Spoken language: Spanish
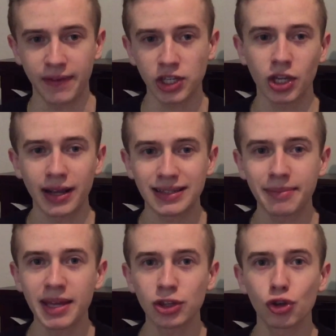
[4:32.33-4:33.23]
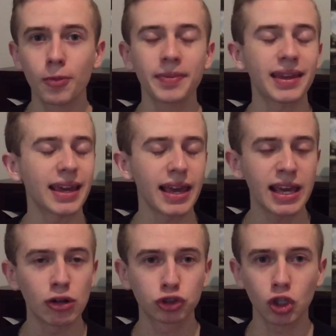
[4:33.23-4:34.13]
fecha de lanzamiento
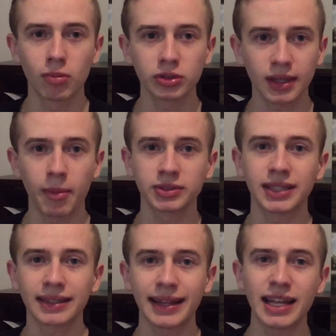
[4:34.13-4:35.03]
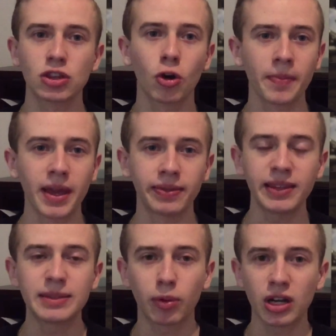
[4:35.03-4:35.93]
y los combos que vamos a estar teniendo
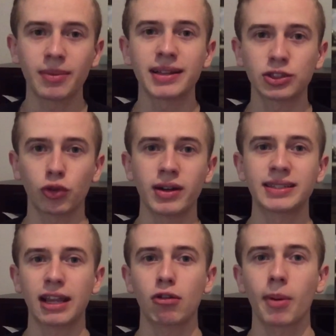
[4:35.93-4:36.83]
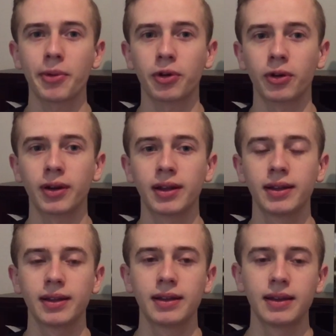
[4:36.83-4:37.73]
disponibles con este nuevo dron
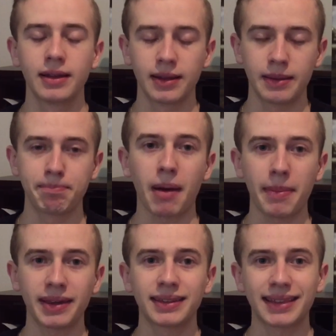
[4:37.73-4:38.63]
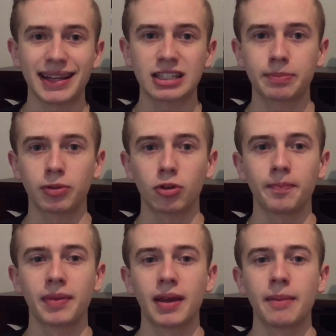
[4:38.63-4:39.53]
Mavic 3
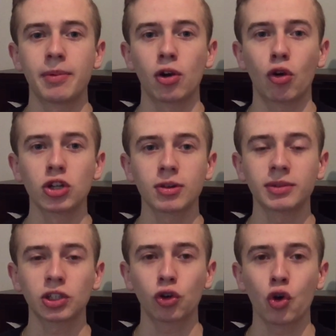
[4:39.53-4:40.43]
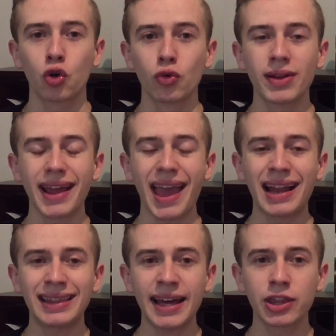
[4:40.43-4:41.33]
Pro. Pero con esto vamos a concluir
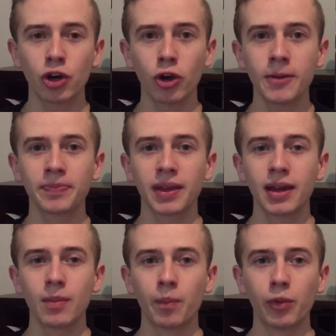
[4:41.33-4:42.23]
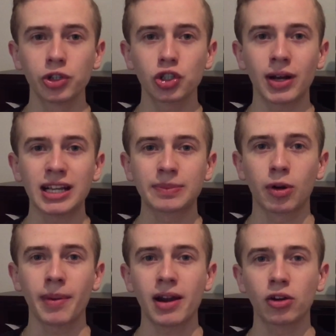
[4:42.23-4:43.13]
el día de hoy. Muchas gracias
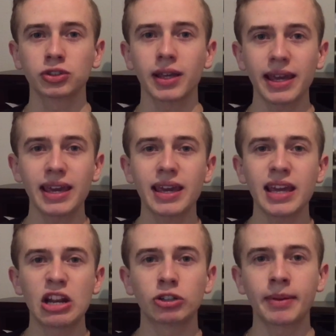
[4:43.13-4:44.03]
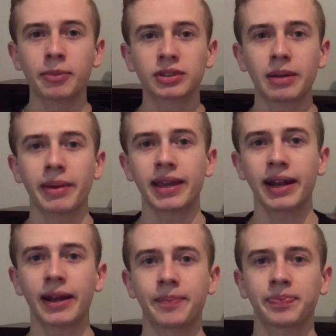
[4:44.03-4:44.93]
por vernos y nos vemos
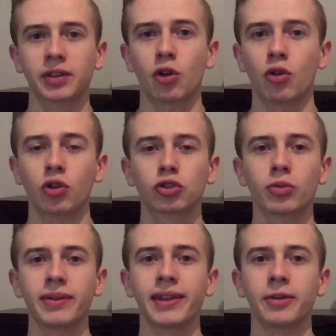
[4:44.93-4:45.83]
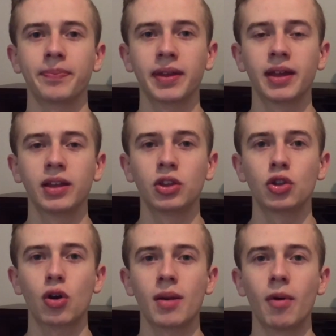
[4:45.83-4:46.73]
mañana con otro video.
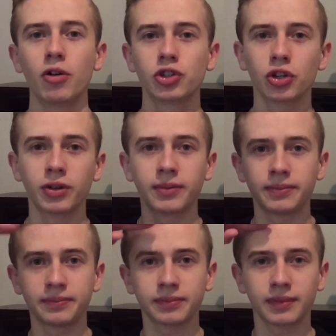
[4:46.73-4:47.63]
Drone Emotion,